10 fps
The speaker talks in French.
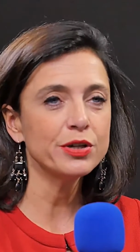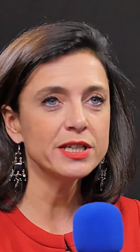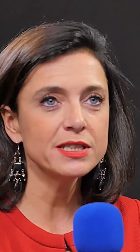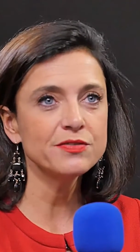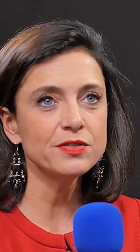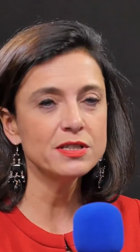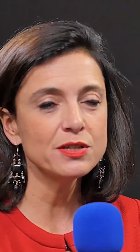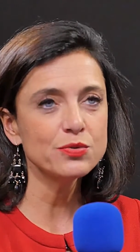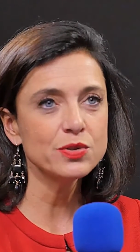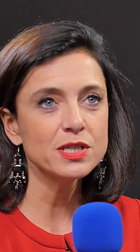une
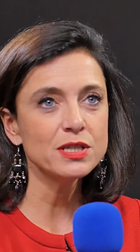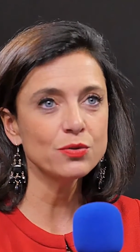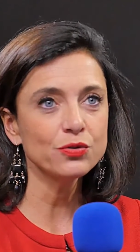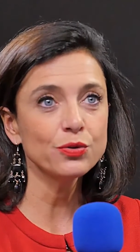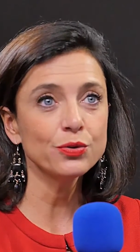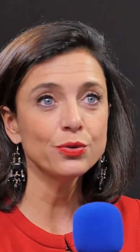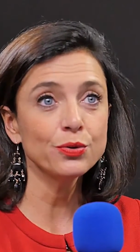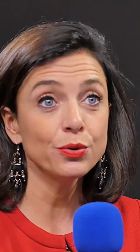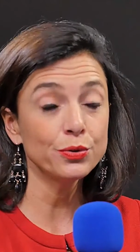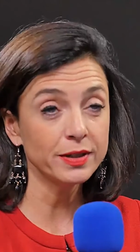activité aussi en tant
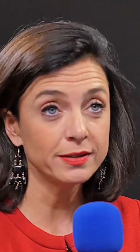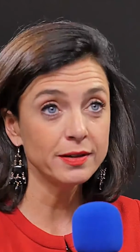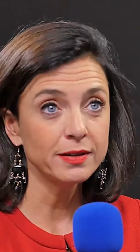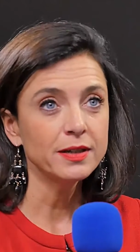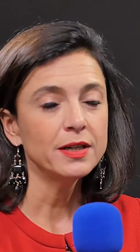que retraité,